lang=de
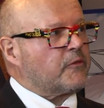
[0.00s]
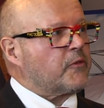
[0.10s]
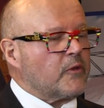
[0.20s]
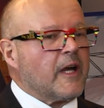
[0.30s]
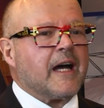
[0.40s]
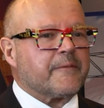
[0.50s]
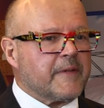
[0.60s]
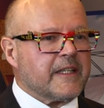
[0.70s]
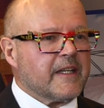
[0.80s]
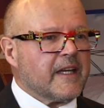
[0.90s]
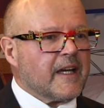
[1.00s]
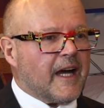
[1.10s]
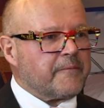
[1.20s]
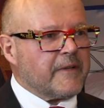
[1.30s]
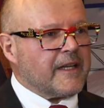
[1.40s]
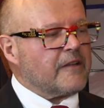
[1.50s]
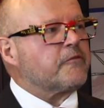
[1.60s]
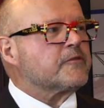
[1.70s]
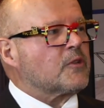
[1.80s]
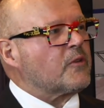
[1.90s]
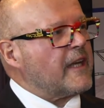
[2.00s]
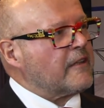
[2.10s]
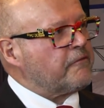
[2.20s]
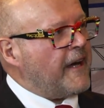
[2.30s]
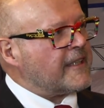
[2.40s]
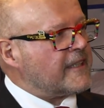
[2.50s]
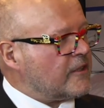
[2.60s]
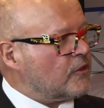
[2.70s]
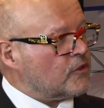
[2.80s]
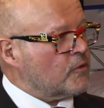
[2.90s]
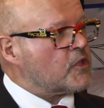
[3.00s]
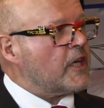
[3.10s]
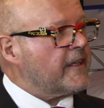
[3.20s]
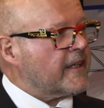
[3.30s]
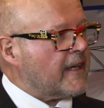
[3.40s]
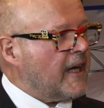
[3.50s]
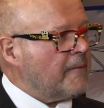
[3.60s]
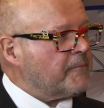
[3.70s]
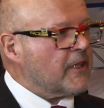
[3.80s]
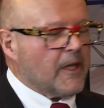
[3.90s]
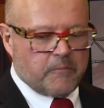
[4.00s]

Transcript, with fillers: Früher hat man, hat man ja einen sogenannten Fahrtrichtungsumschalter gehabt,